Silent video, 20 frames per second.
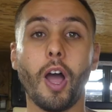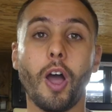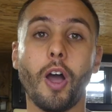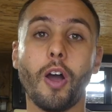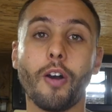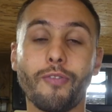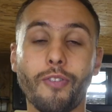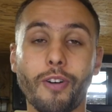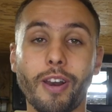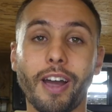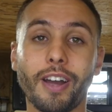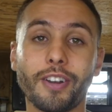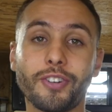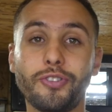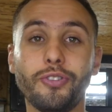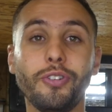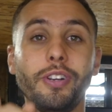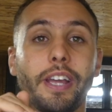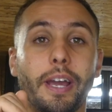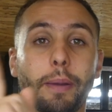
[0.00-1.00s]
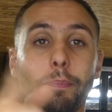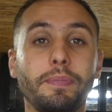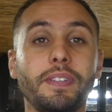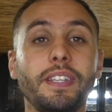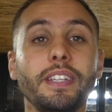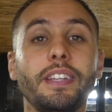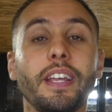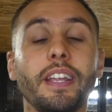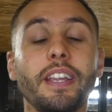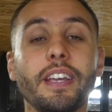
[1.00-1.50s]
Euh, voilà, Julien,
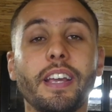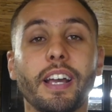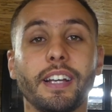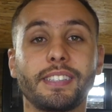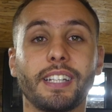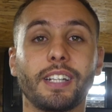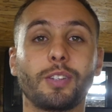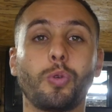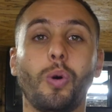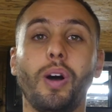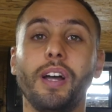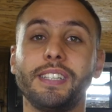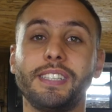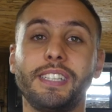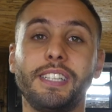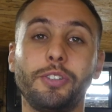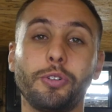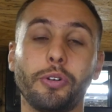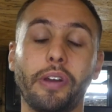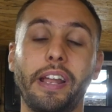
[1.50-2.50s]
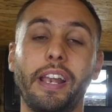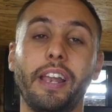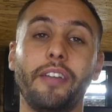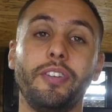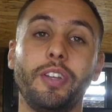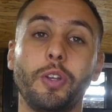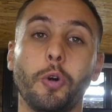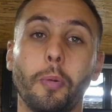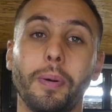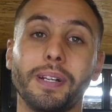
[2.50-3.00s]
petite dédicace à toi si tu regardes la
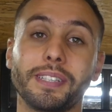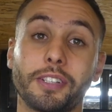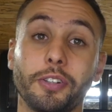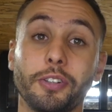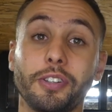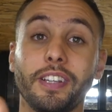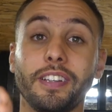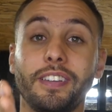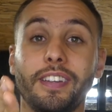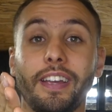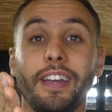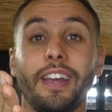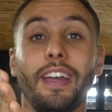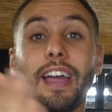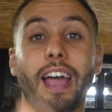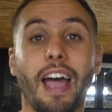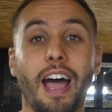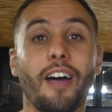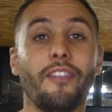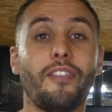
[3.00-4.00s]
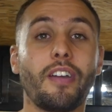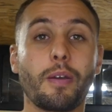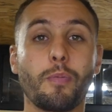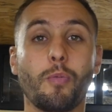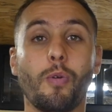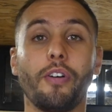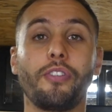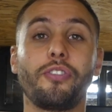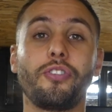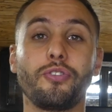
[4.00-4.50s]
vidéo parce que t'étais avec
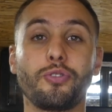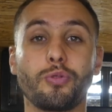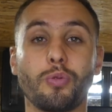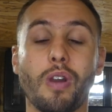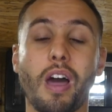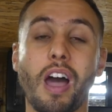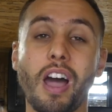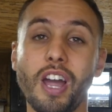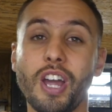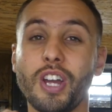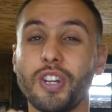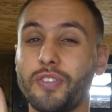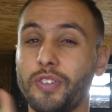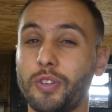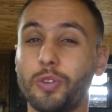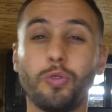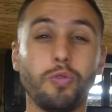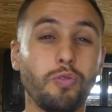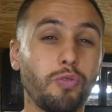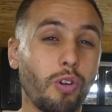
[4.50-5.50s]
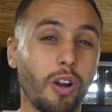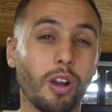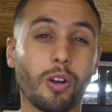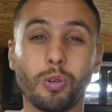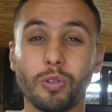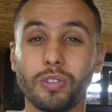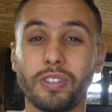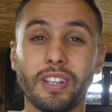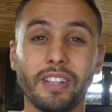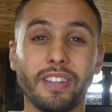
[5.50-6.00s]
moi ce jour-là. Je vais tout vous
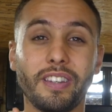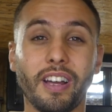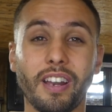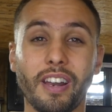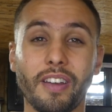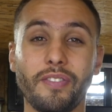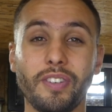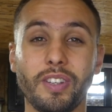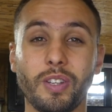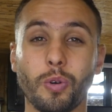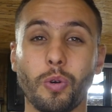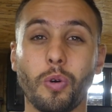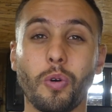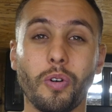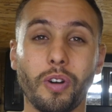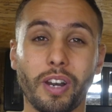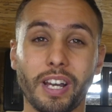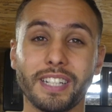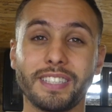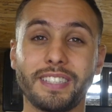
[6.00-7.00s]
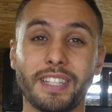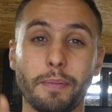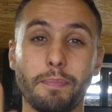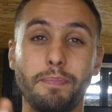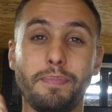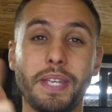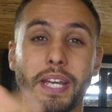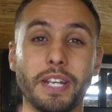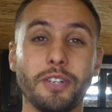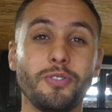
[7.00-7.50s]
raconter dans la vidéo. Restez
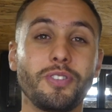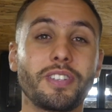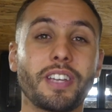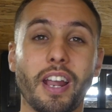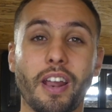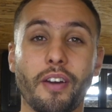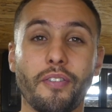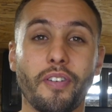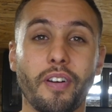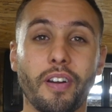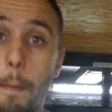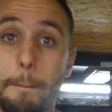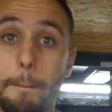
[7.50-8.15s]
bien jusqu'à la fin.